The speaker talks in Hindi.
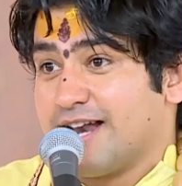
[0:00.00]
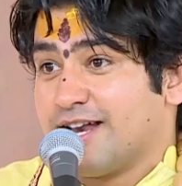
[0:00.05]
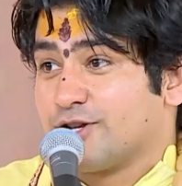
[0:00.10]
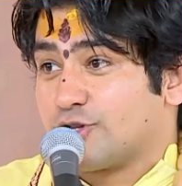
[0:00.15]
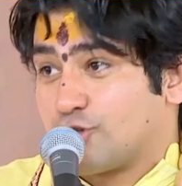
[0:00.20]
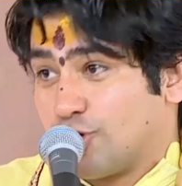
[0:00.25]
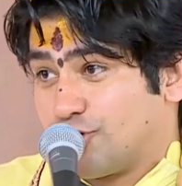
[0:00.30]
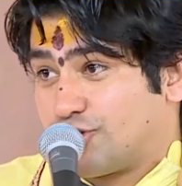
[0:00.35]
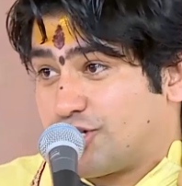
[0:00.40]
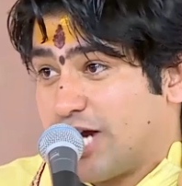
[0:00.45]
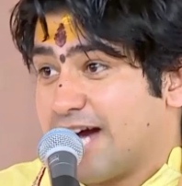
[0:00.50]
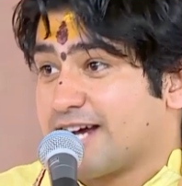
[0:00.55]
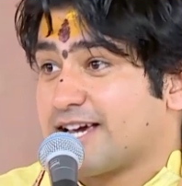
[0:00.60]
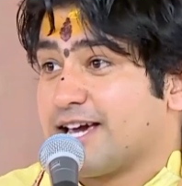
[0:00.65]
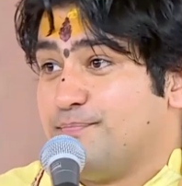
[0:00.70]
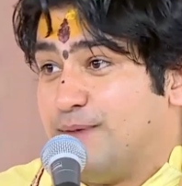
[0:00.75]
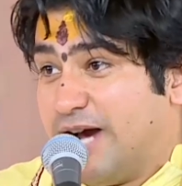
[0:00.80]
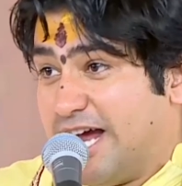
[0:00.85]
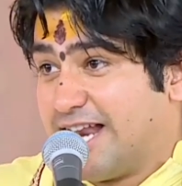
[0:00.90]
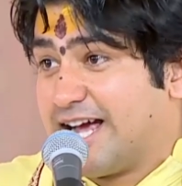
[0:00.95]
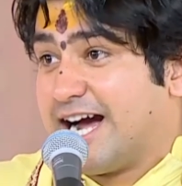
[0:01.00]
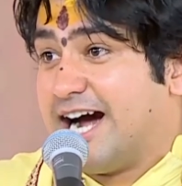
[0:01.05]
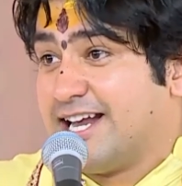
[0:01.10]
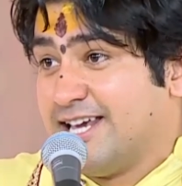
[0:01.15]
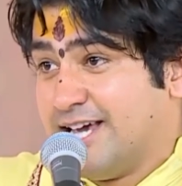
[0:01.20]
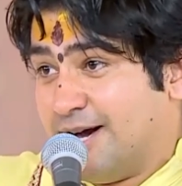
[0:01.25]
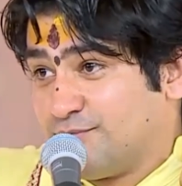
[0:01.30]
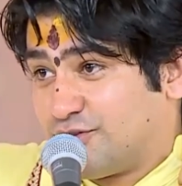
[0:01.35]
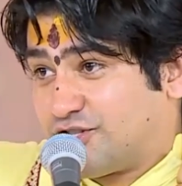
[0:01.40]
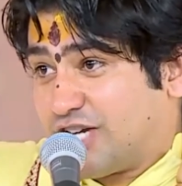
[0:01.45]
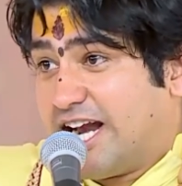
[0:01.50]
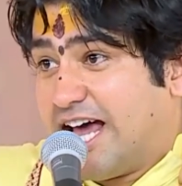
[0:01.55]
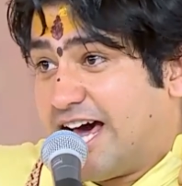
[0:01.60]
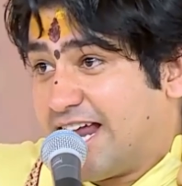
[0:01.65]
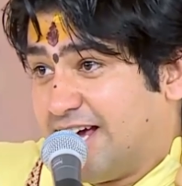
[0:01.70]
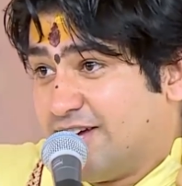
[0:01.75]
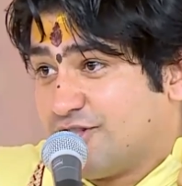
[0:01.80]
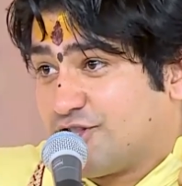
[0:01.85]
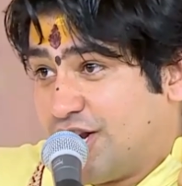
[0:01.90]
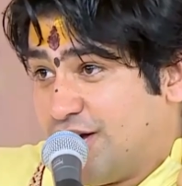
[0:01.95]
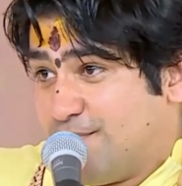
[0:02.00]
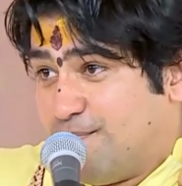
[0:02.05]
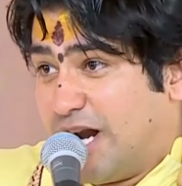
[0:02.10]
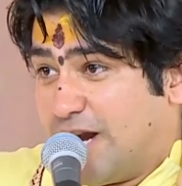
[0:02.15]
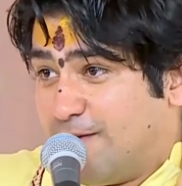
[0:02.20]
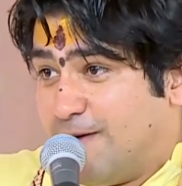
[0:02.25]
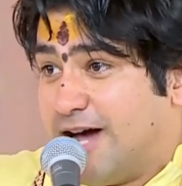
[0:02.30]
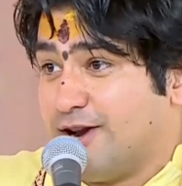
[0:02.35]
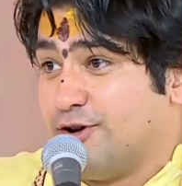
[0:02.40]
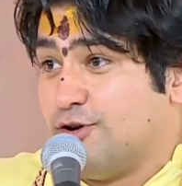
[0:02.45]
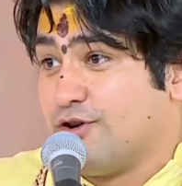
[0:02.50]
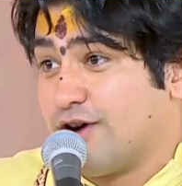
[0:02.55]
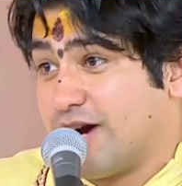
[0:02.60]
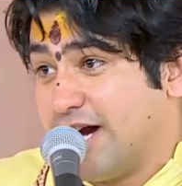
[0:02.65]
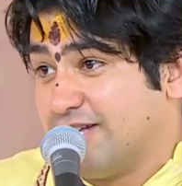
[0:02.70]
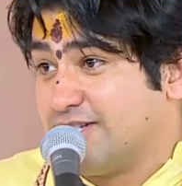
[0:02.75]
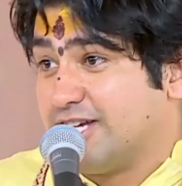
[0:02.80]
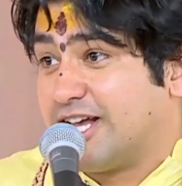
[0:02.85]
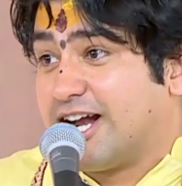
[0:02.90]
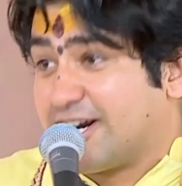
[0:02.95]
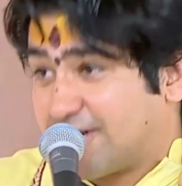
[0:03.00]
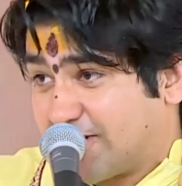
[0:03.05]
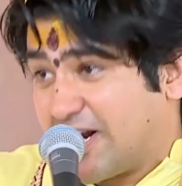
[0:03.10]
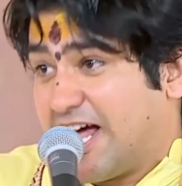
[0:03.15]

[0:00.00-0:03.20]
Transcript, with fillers: ने सोचा कि बैलगाड़ी हम चला रहे इतने बलवान हो गए जरा